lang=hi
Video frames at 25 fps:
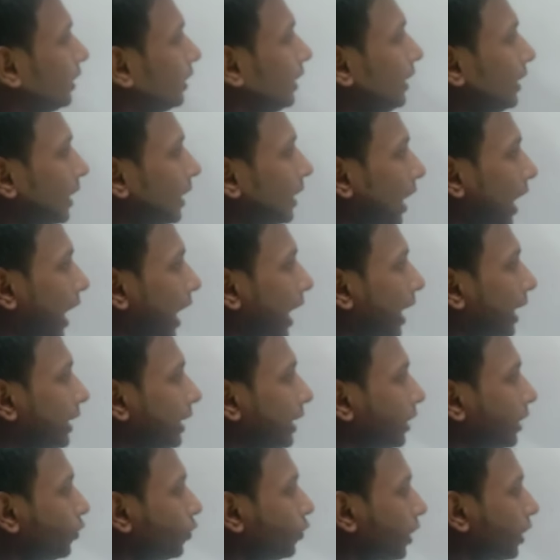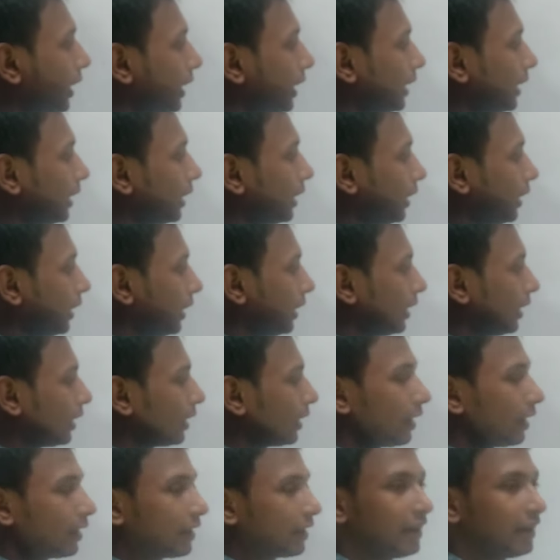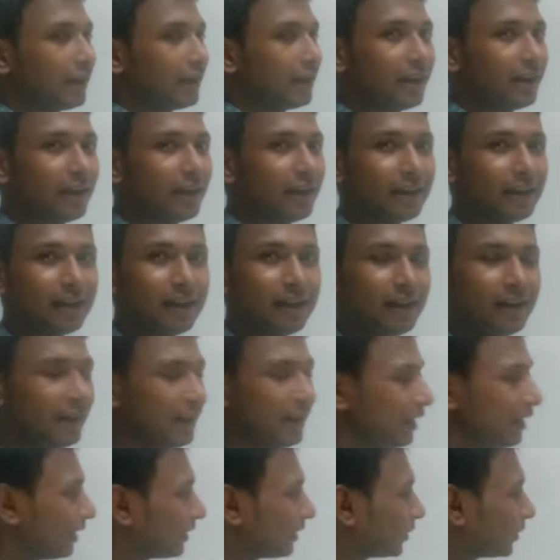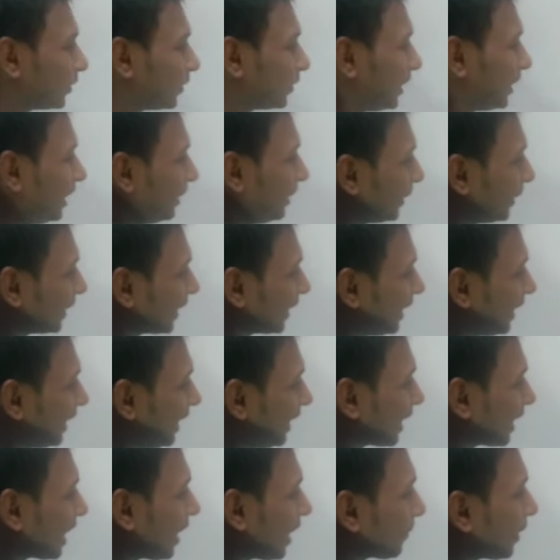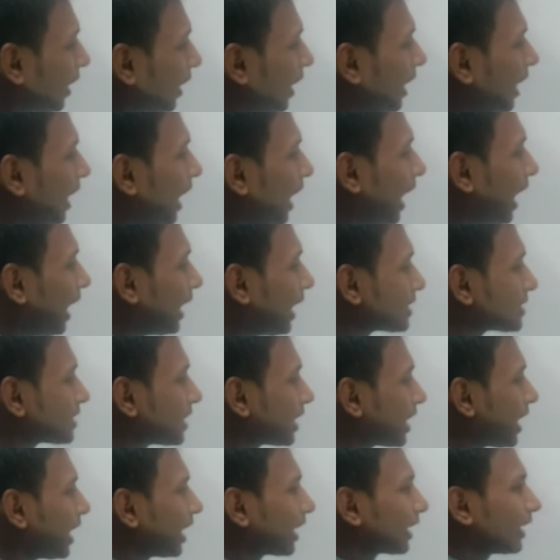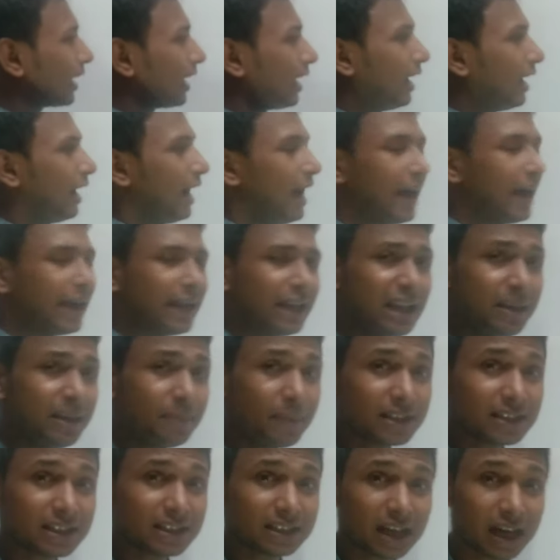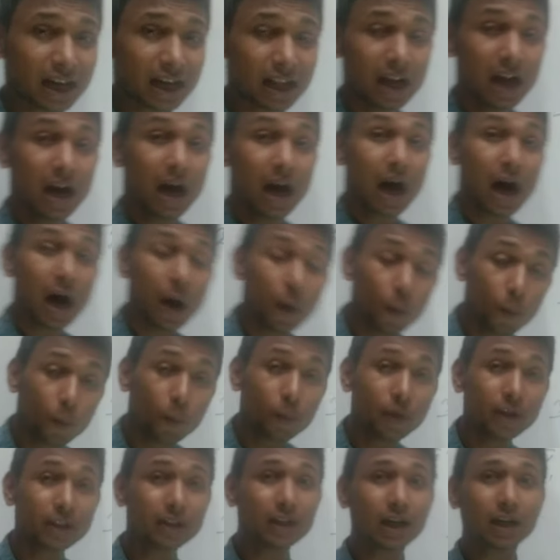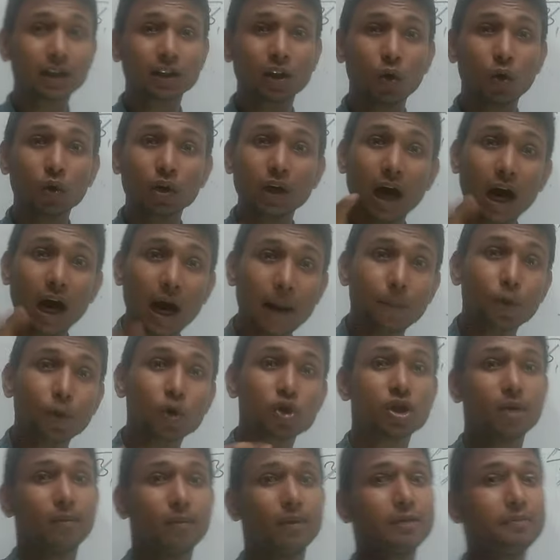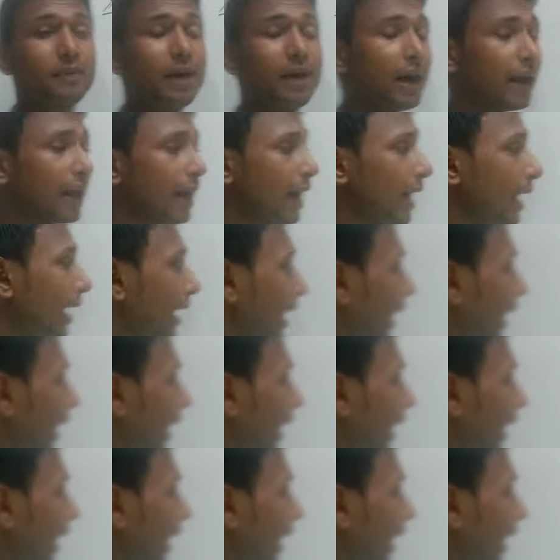तीन आ एक गुना एक एक आ गया है ना तो तीन बटा एक आपका आंसर आ गया है कि नहीं मजेदार हाँ, उम्मीद करता हूं कि आपको समझ में आ रहा है